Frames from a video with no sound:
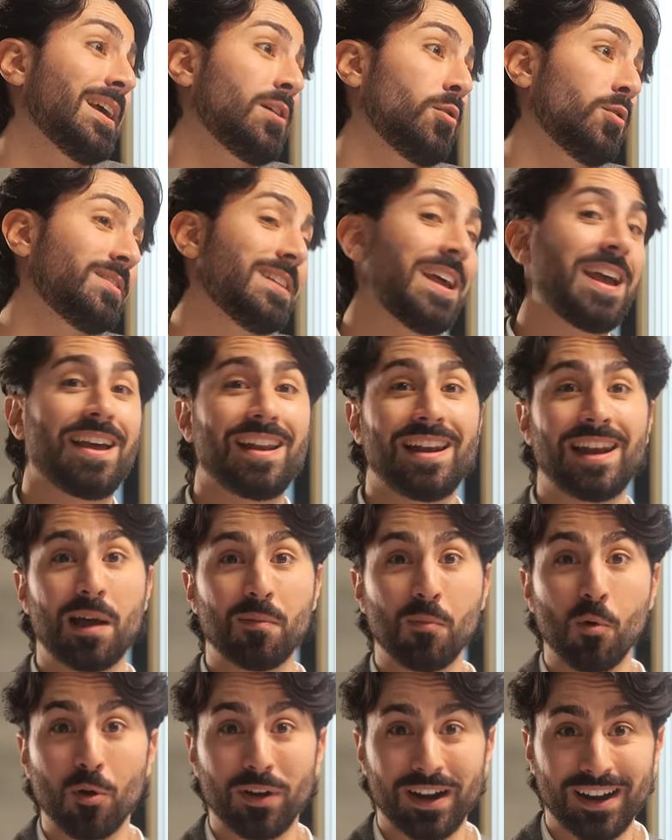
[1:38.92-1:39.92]
che cos'è
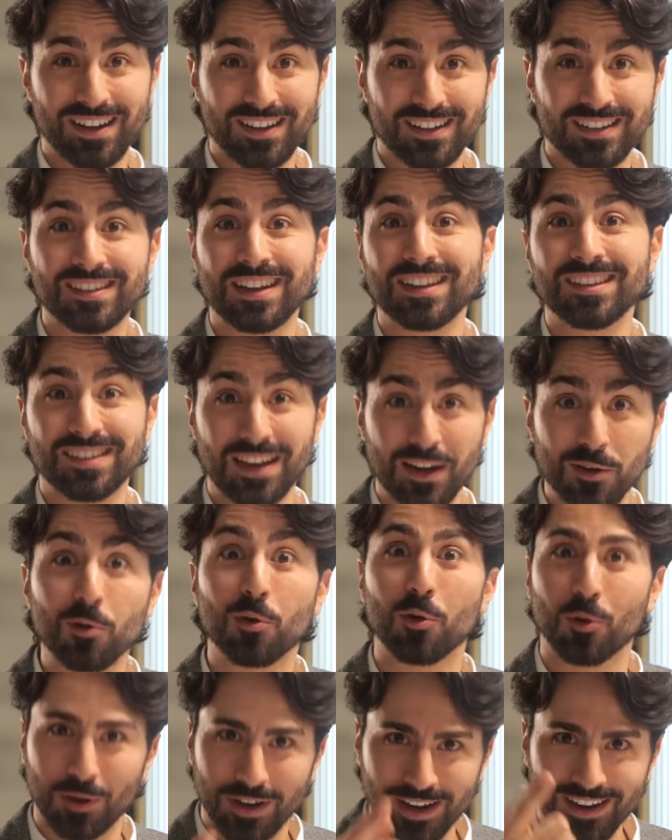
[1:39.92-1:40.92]
l'amore senza i
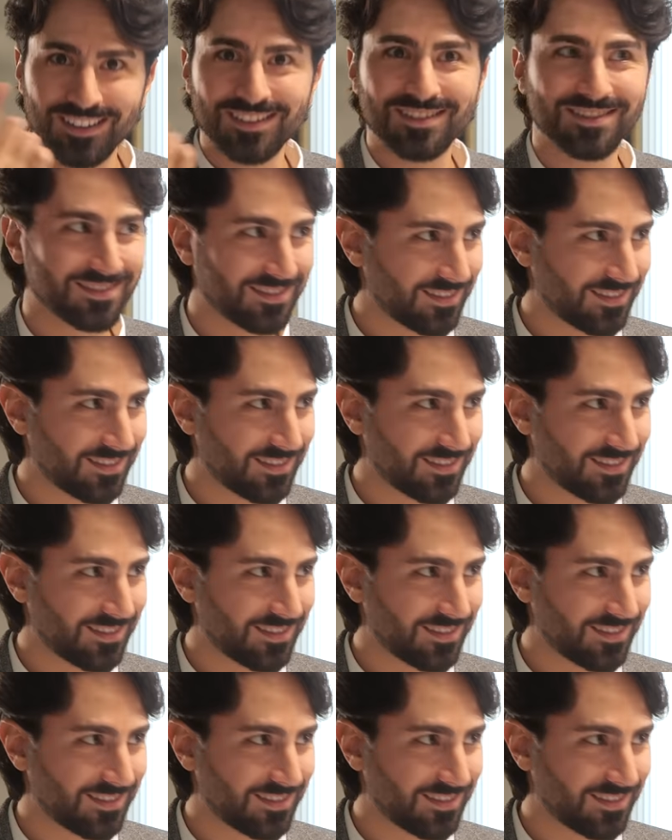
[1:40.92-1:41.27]
colori?